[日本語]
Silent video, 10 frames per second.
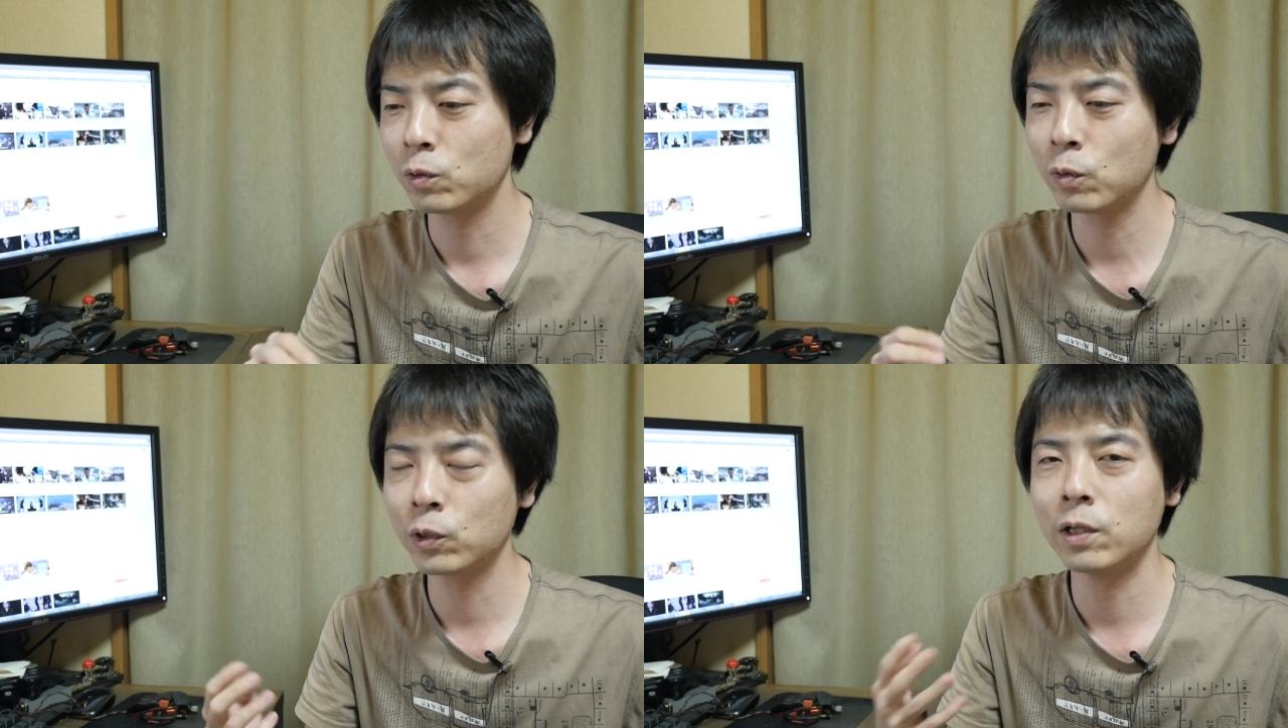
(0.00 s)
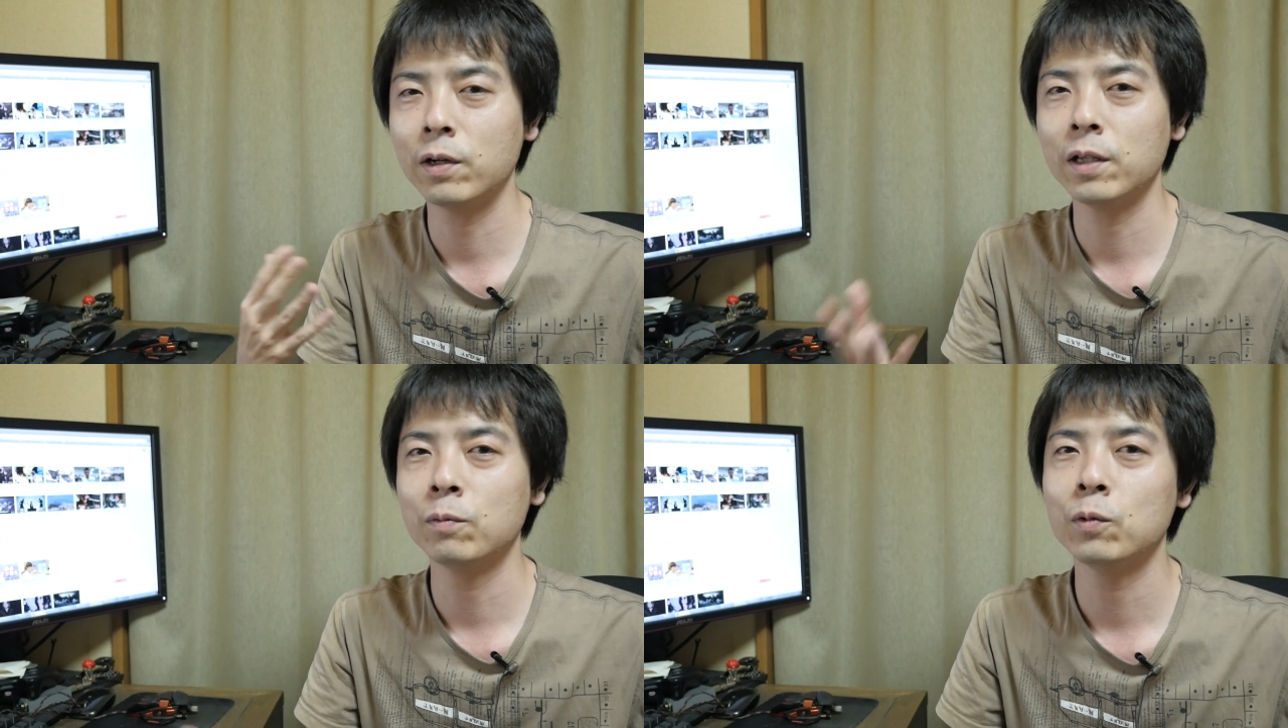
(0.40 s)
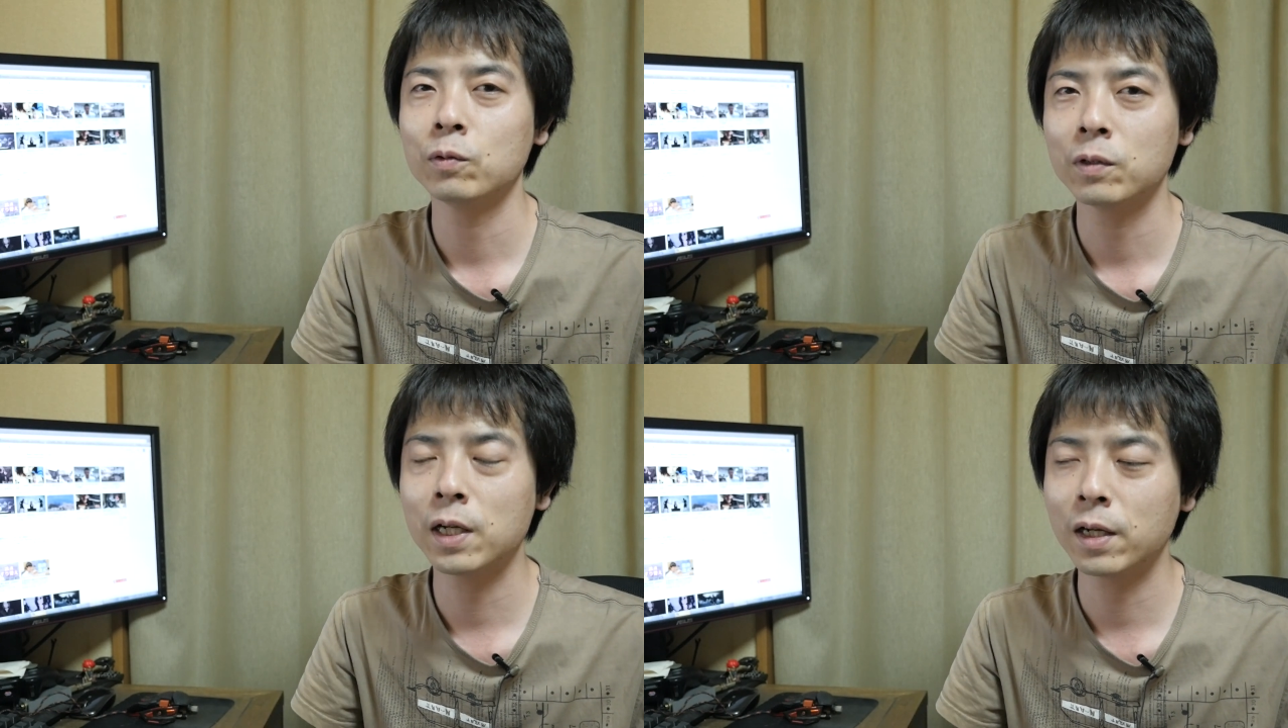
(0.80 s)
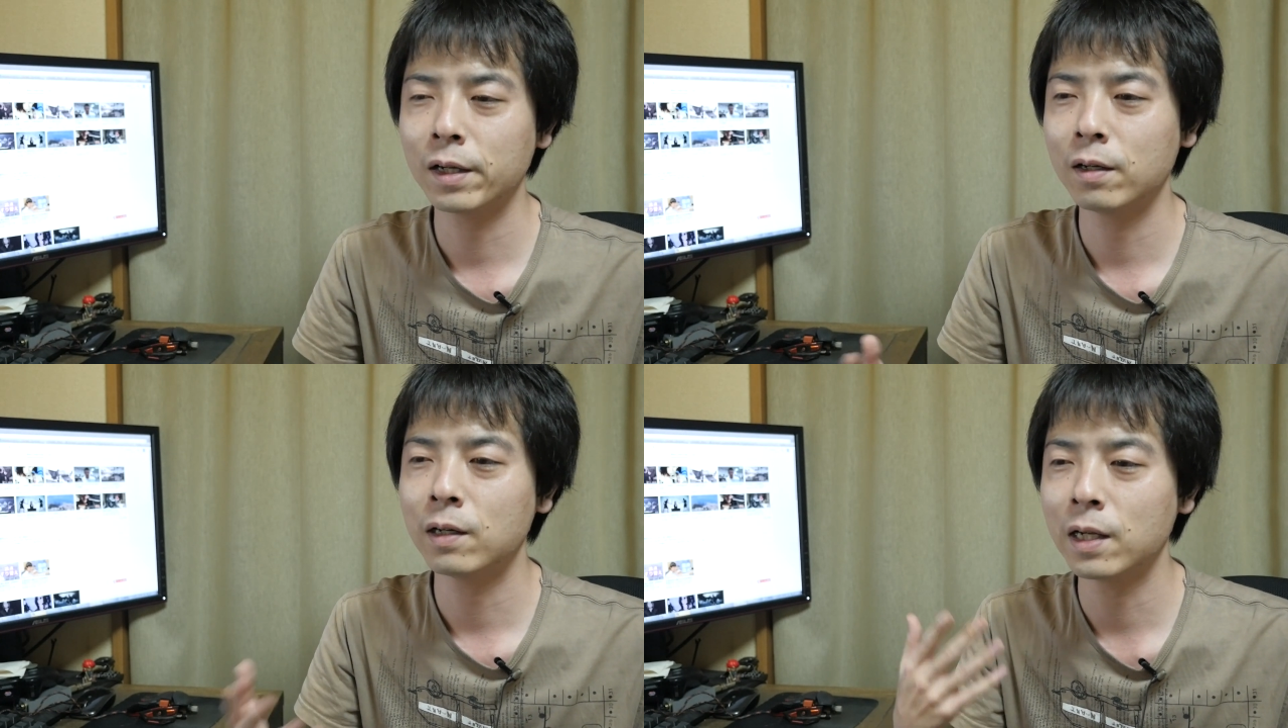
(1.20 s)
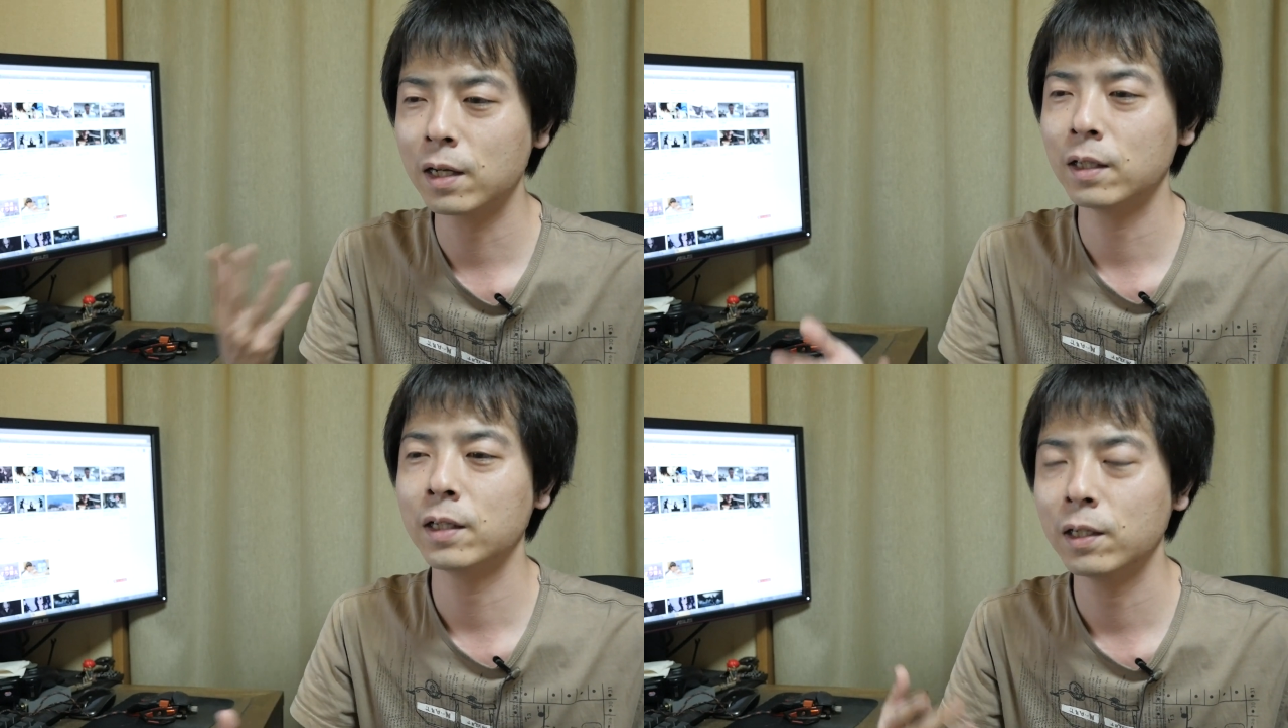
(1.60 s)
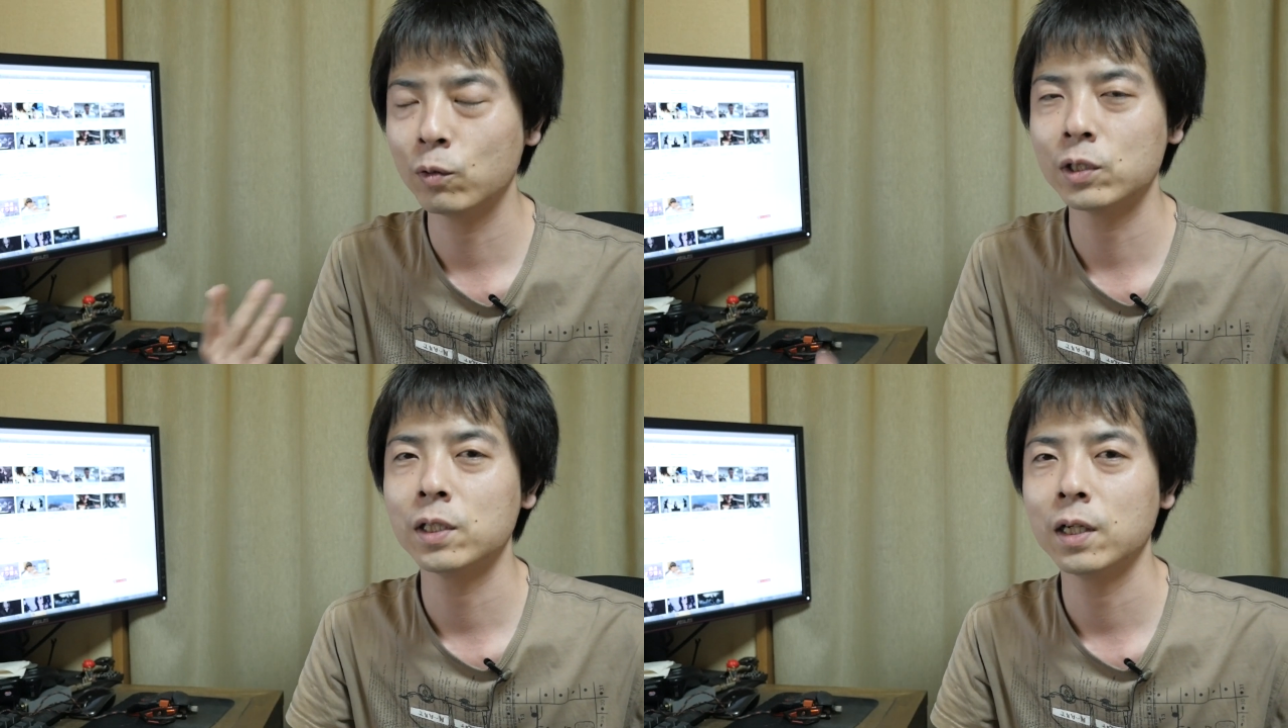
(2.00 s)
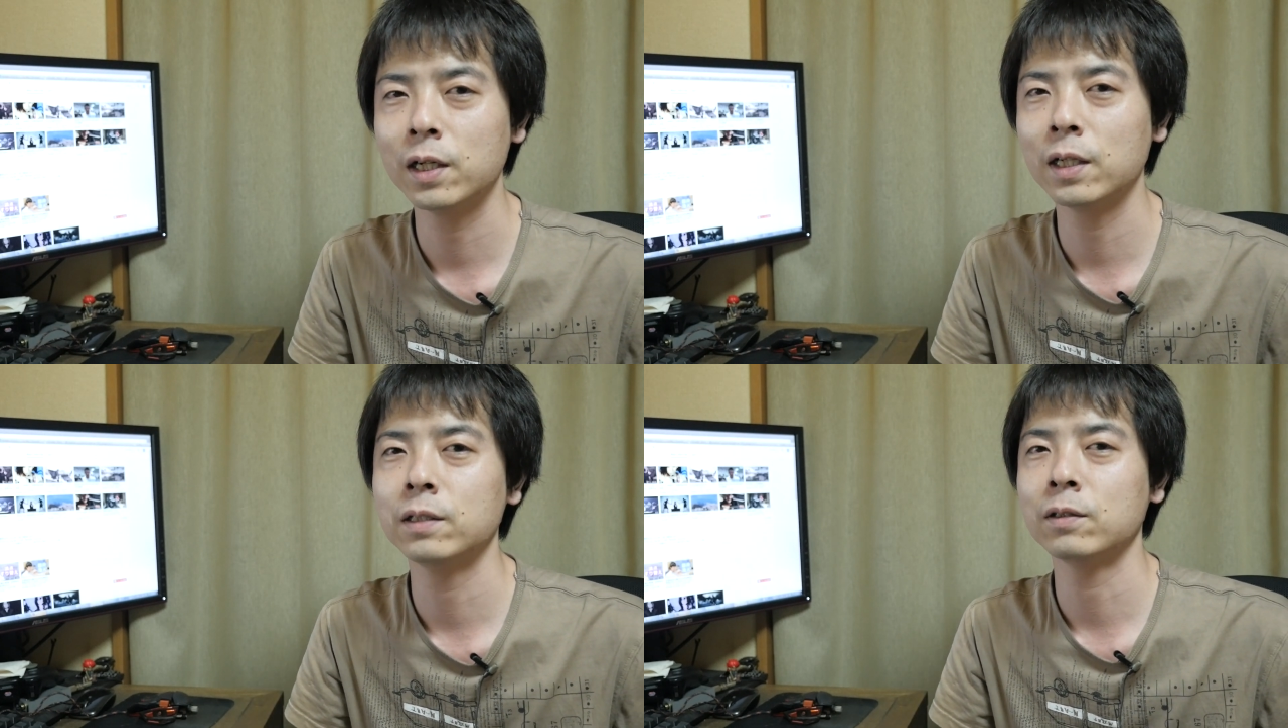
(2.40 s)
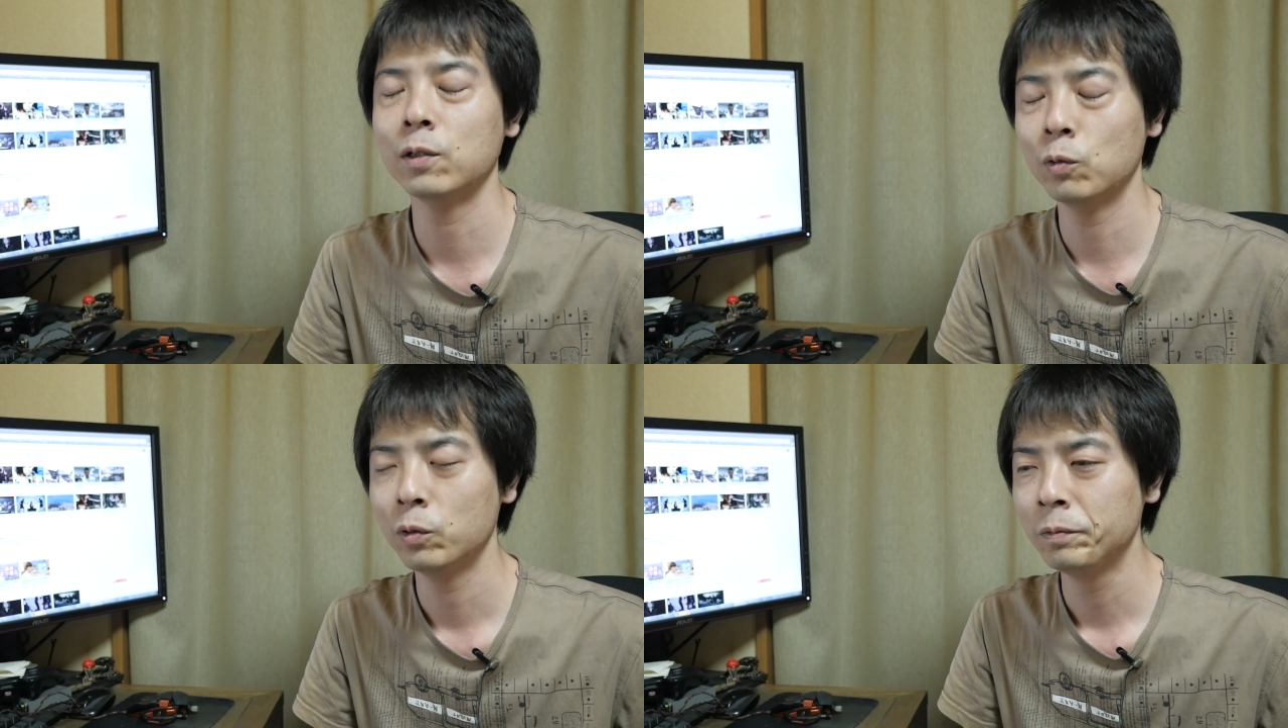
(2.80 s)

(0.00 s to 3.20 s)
撮ってる間も何回か鼻かんだりとかしてあれなんですけど、